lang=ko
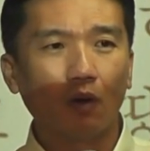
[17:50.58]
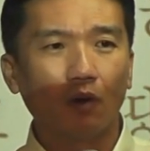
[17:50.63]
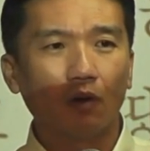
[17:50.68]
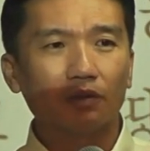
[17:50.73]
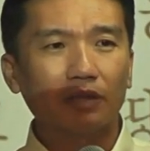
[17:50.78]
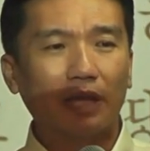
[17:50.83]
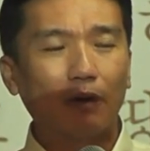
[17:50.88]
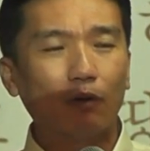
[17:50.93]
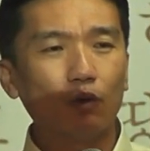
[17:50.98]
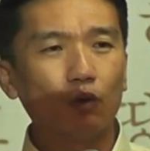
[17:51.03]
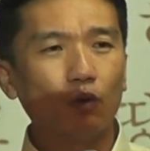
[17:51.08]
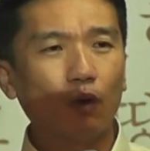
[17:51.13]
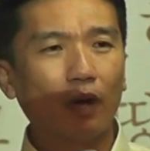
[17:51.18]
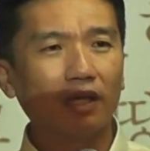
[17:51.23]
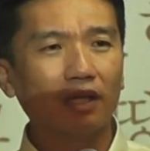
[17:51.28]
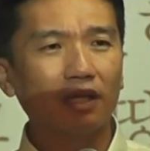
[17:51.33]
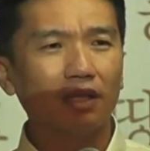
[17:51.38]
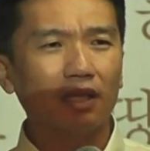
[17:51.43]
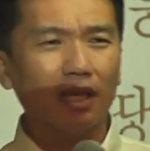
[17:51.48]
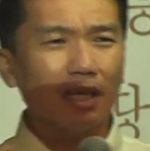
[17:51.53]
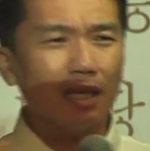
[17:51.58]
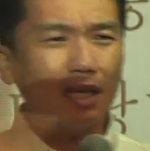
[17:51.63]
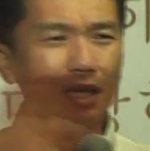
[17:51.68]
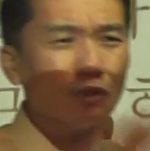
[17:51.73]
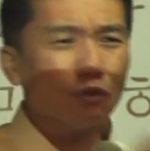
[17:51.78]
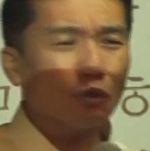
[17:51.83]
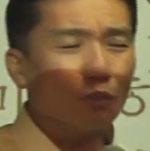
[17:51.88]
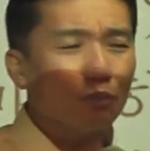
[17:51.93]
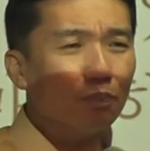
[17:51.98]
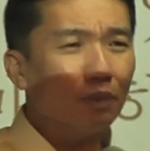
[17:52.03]
사울 왕이
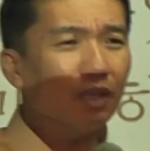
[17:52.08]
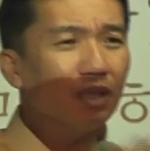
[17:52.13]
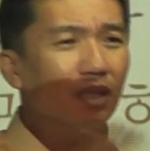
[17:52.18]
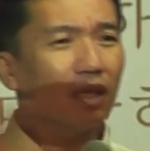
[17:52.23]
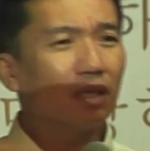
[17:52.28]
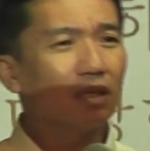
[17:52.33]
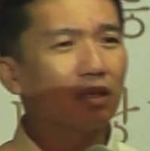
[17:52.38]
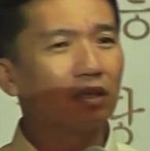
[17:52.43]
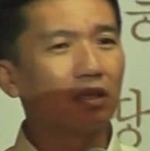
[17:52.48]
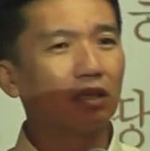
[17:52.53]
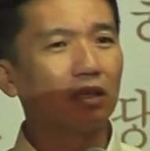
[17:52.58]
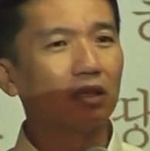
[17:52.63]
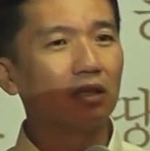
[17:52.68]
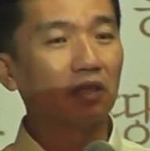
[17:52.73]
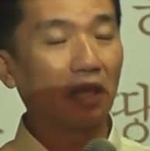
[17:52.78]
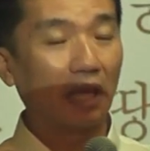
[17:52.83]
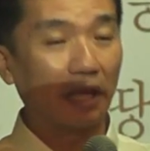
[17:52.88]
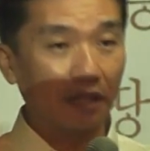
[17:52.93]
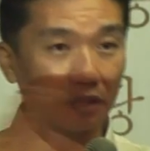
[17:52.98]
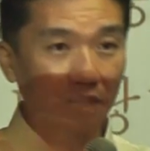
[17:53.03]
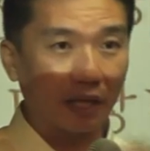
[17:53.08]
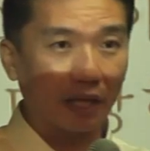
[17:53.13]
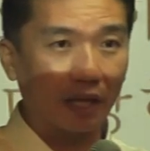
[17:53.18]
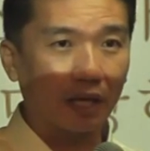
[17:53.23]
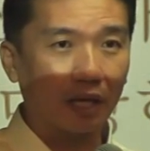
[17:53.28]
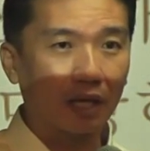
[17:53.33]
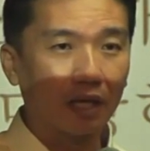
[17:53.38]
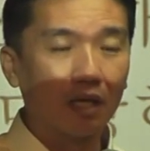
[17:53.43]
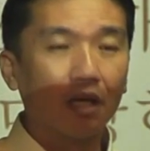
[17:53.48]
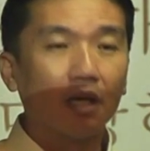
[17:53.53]
계속 핑계를
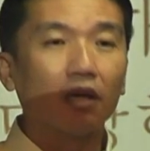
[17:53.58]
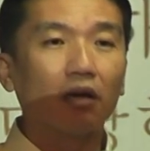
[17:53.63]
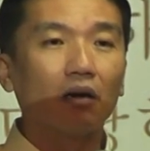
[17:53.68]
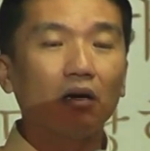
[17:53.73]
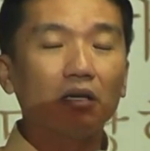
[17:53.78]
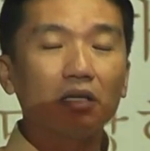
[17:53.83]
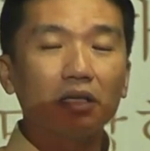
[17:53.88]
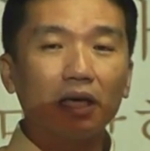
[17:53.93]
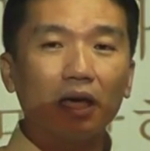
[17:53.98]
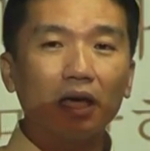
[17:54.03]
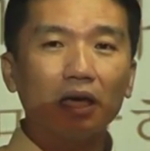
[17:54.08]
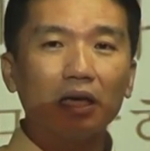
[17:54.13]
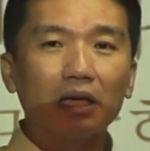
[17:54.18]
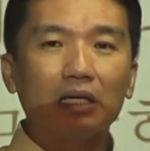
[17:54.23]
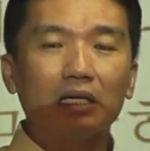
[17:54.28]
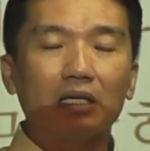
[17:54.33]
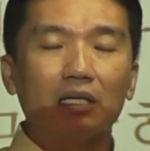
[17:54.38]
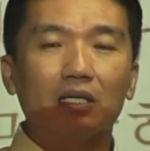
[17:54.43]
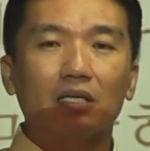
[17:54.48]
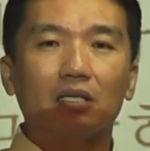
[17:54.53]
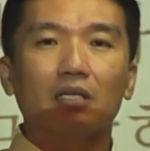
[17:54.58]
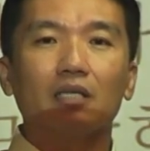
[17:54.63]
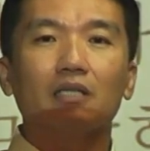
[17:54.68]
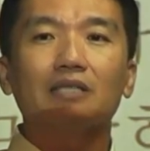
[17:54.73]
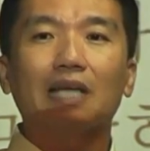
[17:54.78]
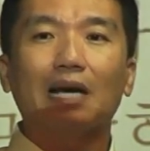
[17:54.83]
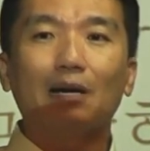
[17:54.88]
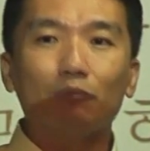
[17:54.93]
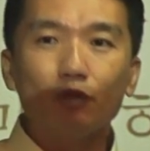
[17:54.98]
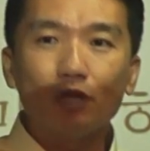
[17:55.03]
대는데 거기에
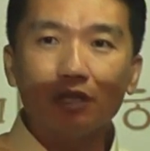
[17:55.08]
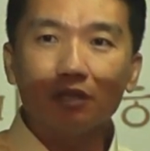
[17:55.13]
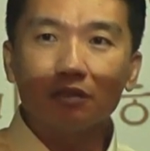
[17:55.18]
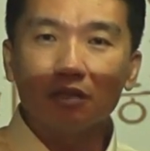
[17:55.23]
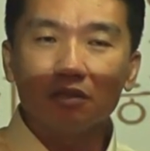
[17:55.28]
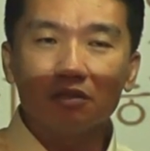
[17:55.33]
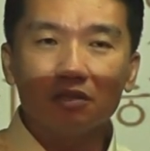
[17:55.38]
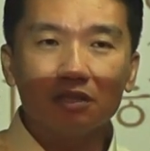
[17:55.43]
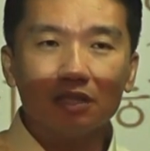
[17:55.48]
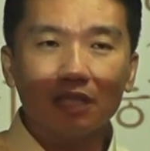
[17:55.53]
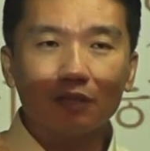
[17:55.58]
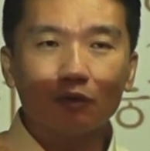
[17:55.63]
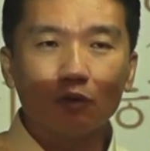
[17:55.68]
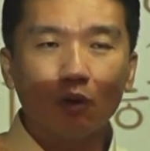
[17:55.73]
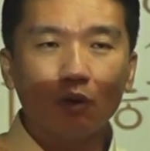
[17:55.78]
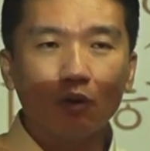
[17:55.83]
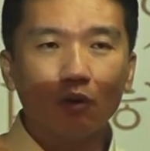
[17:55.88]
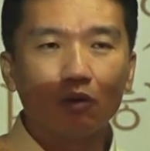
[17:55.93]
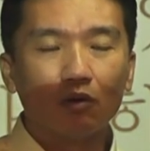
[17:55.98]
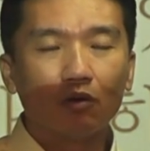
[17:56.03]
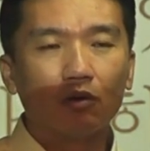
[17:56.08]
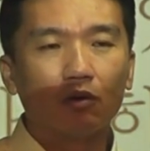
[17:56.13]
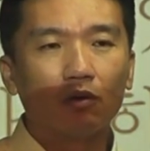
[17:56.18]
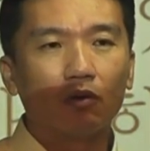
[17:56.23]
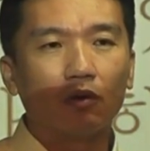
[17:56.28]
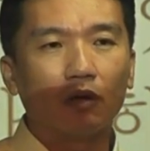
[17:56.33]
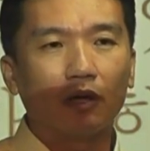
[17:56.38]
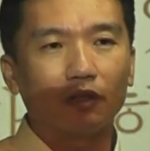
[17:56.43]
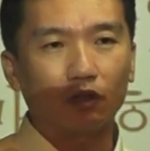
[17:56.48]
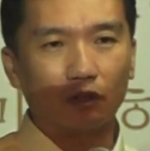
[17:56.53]
사무엘 선지자도
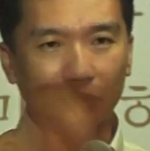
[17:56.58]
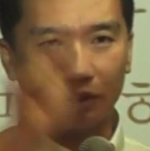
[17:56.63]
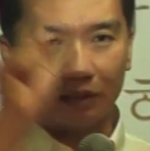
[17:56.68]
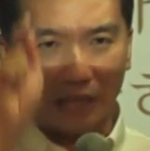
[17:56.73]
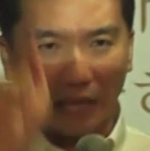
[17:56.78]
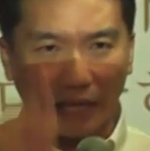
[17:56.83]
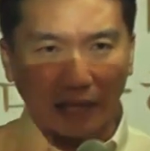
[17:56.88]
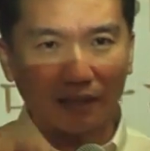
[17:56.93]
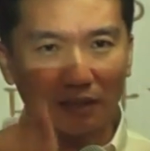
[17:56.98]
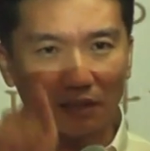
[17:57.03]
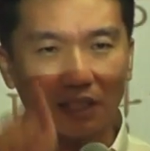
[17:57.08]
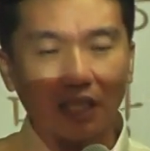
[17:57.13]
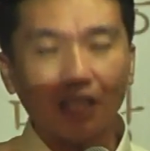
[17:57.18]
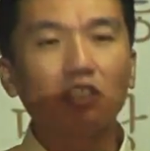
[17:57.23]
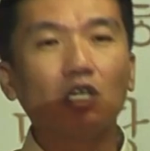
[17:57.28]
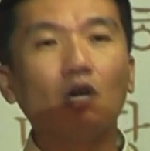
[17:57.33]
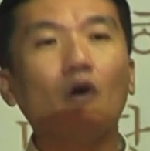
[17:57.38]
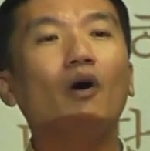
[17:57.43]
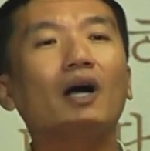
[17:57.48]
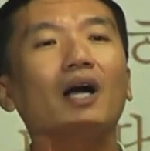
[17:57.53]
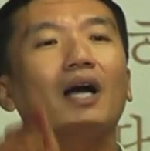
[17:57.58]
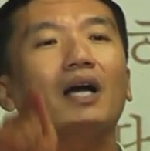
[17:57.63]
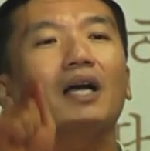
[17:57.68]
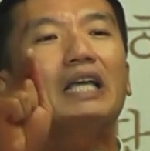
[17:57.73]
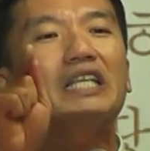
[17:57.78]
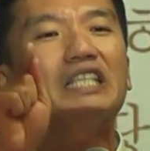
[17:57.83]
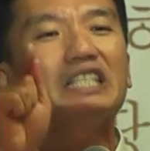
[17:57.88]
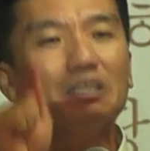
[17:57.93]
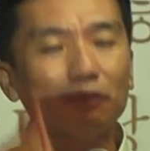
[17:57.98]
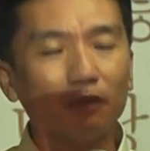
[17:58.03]
딱딱
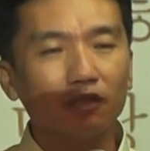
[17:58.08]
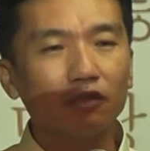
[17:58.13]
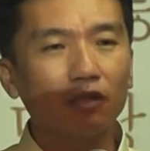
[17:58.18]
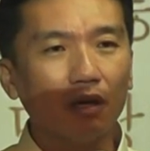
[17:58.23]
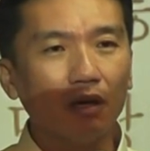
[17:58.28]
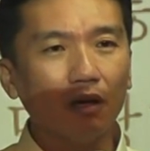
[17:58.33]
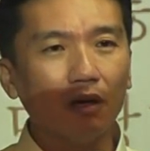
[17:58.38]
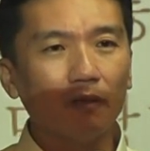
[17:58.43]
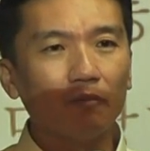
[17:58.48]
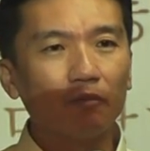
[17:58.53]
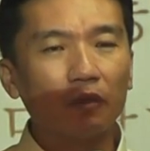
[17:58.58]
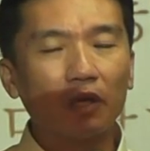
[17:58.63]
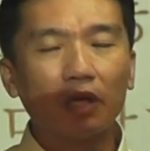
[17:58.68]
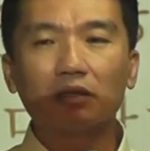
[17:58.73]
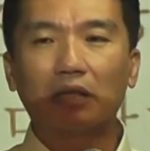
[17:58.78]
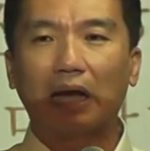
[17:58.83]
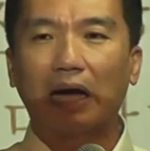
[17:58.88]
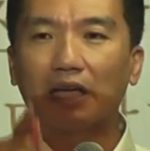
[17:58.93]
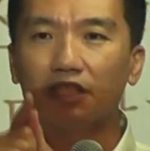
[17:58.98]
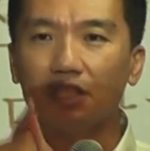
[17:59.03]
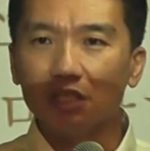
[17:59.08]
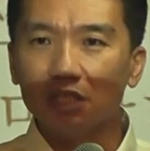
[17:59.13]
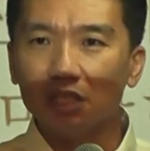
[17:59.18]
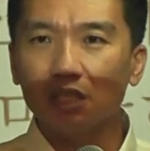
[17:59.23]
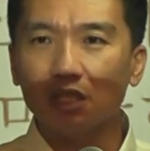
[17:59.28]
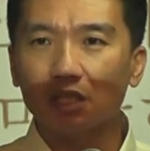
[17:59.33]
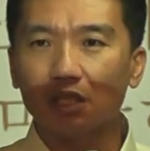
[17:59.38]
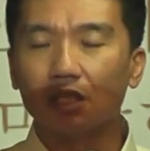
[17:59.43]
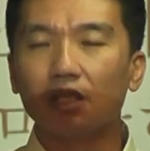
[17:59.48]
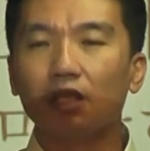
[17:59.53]
정확하게 집어서
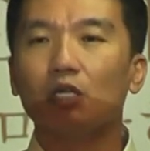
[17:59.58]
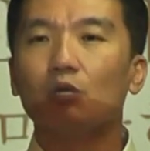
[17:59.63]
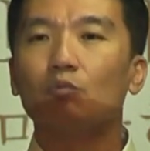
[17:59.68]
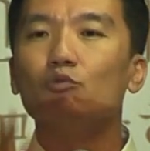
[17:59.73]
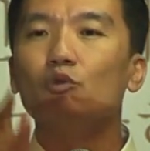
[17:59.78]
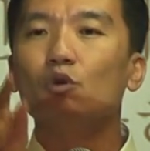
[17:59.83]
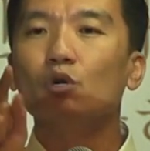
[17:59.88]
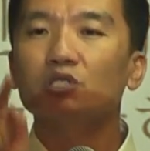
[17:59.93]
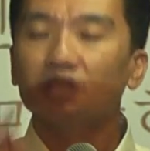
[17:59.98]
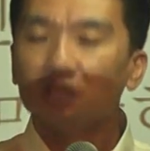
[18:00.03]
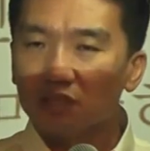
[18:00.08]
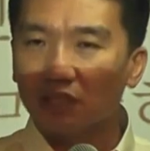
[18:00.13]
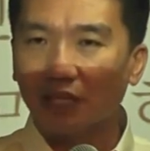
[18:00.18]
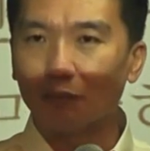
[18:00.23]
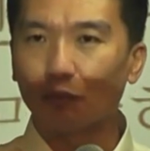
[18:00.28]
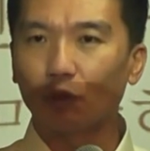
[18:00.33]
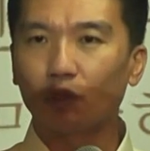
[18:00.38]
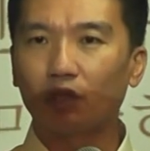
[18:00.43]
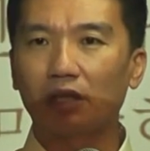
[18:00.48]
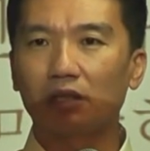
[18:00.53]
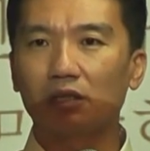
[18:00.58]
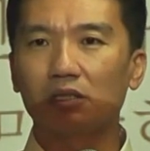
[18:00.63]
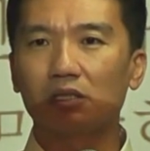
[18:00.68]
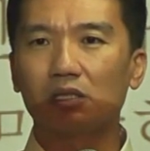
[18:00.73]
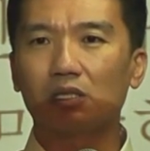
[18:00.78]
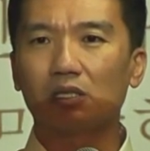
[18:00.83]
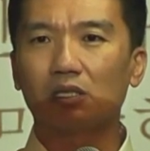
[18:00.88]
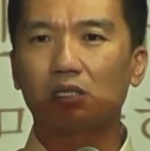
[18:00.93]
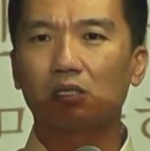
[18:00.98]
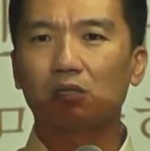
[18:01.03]
당신이 무엇을
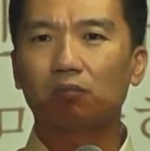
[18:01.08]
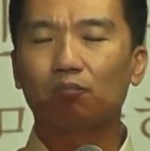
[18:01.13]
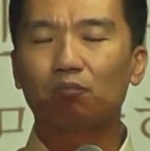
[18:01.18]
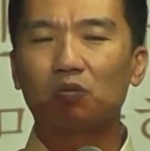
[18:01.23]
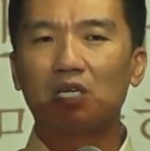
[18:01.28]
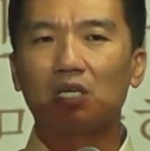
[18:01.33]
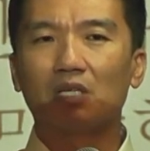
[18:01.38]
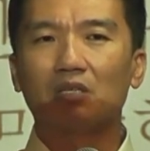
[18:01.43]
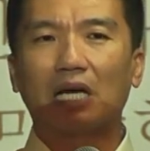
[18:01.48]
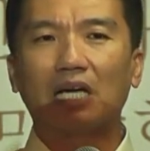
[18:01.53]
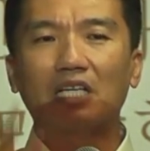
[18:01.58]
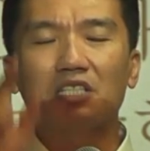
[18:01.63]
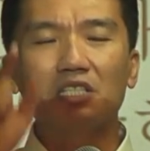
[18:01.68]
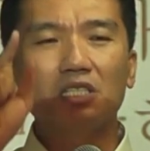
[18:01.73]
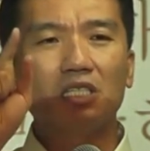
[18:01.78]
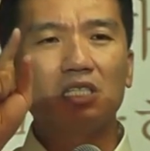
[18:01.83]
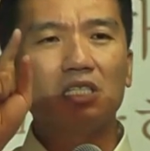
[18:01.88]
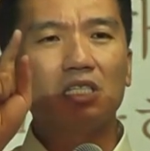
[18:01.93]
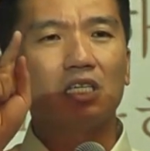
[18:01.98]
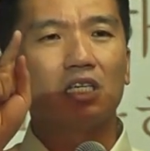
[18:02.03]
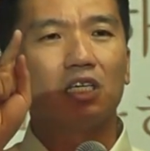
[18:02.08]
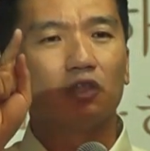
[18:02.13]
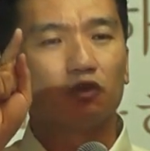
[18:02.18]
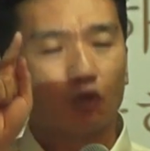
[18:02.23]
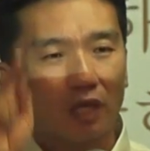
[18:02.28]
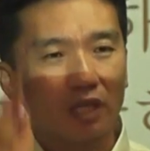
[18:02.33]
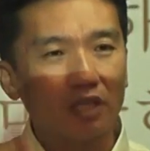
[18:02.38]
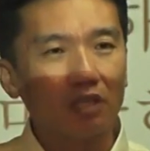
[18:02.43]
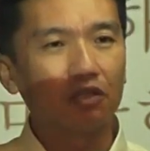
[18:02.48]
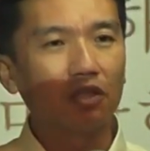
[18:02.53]
잘못했는지 당신이
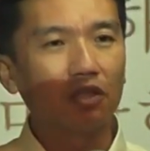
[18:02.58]
죄를